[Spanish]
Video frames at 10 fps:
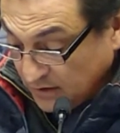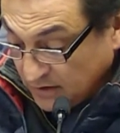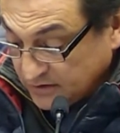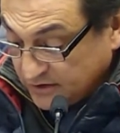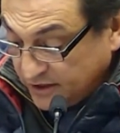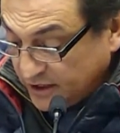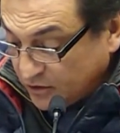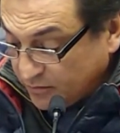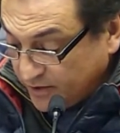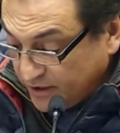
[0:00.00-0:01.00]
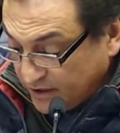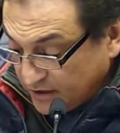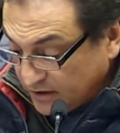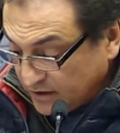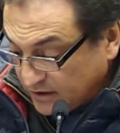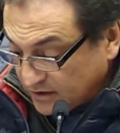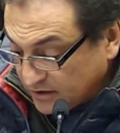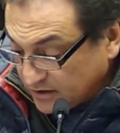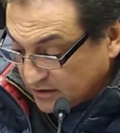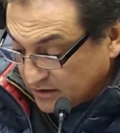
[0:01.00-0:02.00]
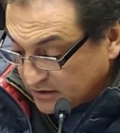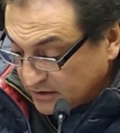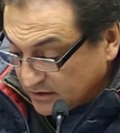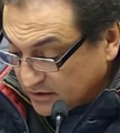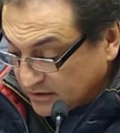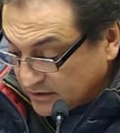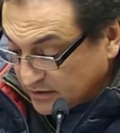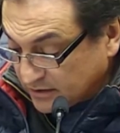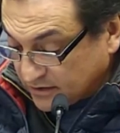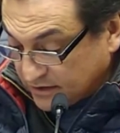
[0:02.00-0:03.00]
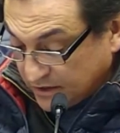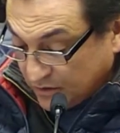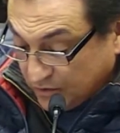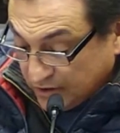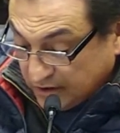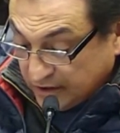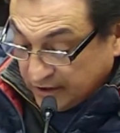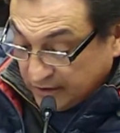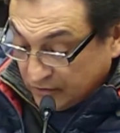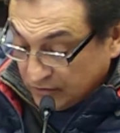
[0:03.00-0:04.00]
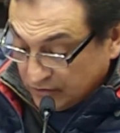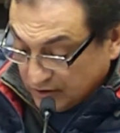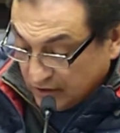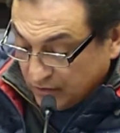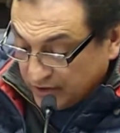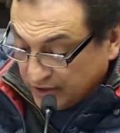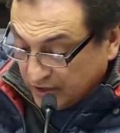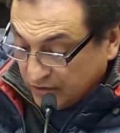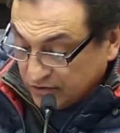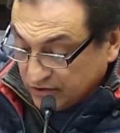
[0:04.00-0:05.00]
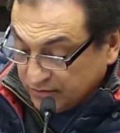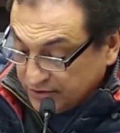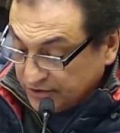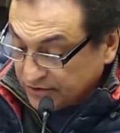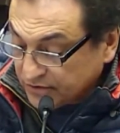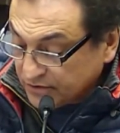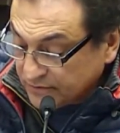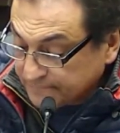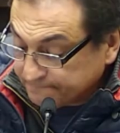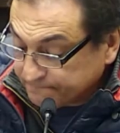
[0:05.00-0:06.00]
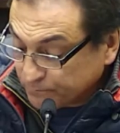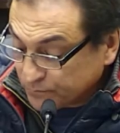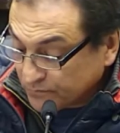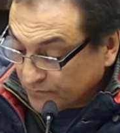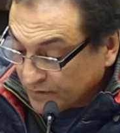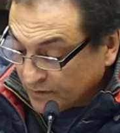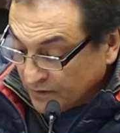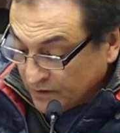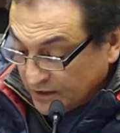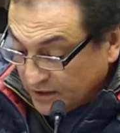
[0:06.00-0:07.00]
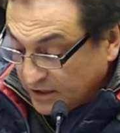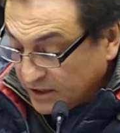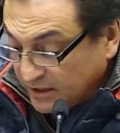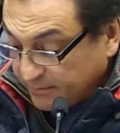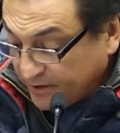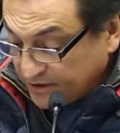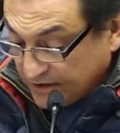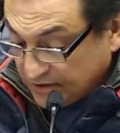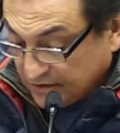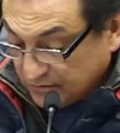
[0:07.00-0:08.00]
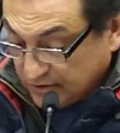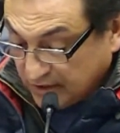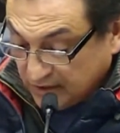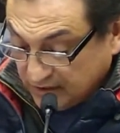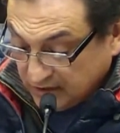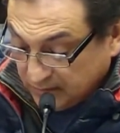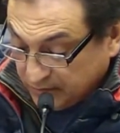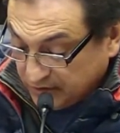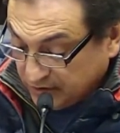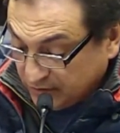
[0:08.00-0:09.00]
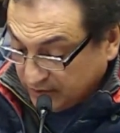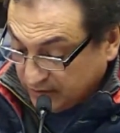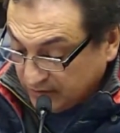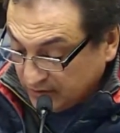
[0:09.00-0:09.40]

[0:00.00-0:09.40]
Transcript: sería conveniente que encuentren con los que cuenten con los servicios que tiene la playa El Sausal y el Puente Nuevo,